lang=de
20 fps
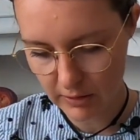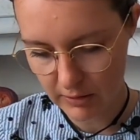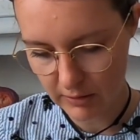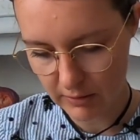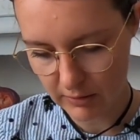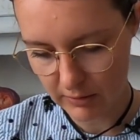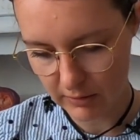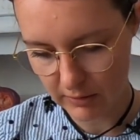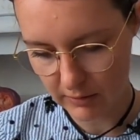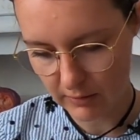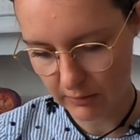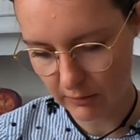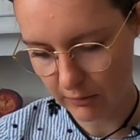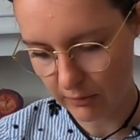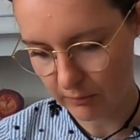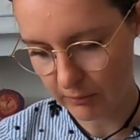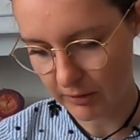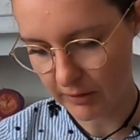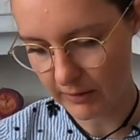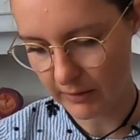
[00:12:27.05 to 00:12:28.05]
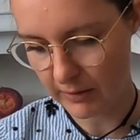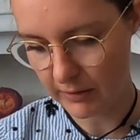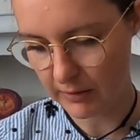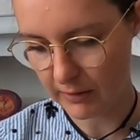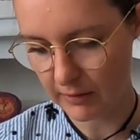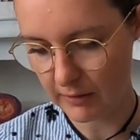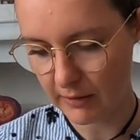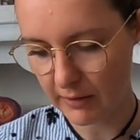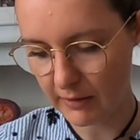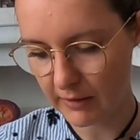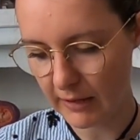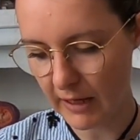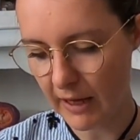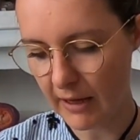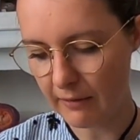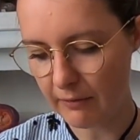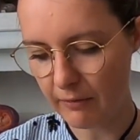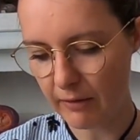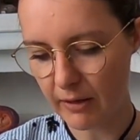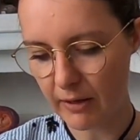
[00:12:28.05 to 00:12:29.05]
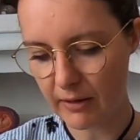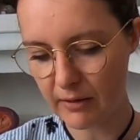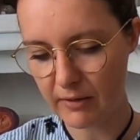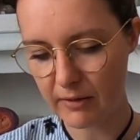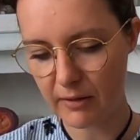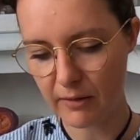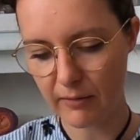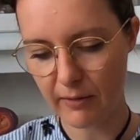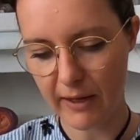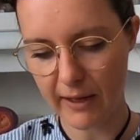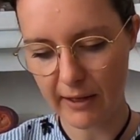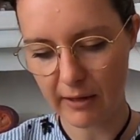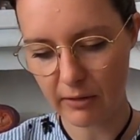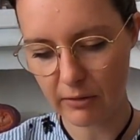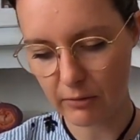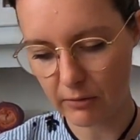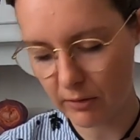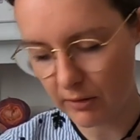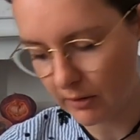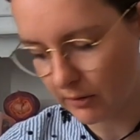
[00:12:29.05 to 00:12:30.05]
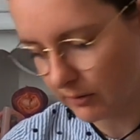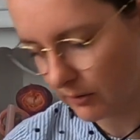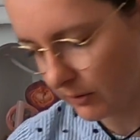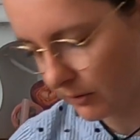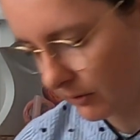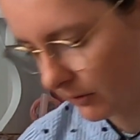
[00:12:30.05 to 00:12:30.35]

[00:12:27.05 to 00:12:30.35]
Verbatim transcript: nichts Kompliziertes. Das Garn waren zwei Knäule